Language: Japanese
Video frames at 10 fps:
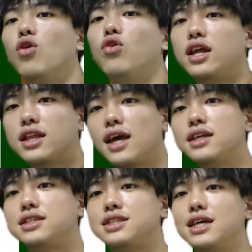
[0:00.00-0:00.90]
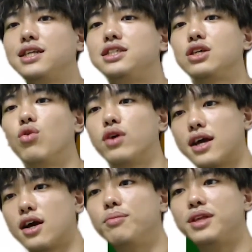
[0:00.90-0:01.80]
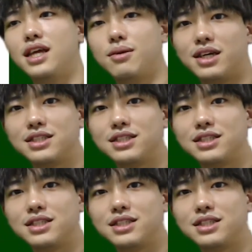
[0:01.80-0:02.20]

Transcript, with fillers: を入れて、実際に実行結果を見ていきま